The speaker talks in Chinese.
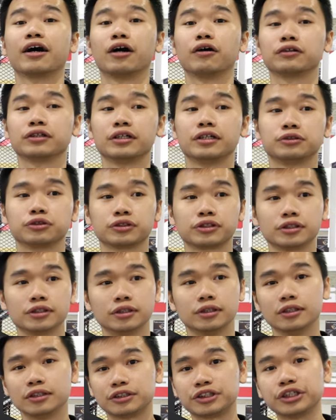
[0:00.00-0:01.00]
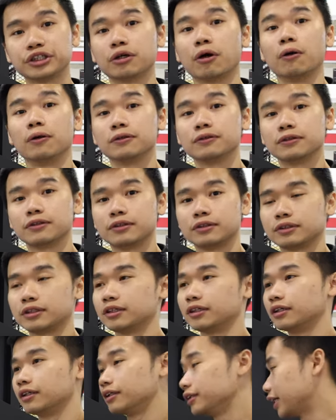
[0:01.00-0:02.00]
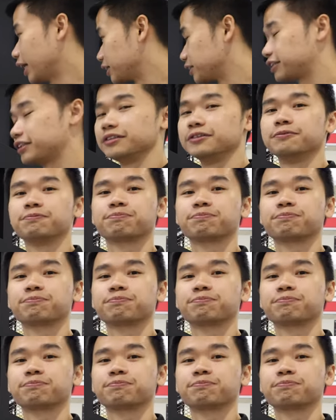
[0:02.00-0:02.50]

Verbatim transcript: 要的就是系统的样子。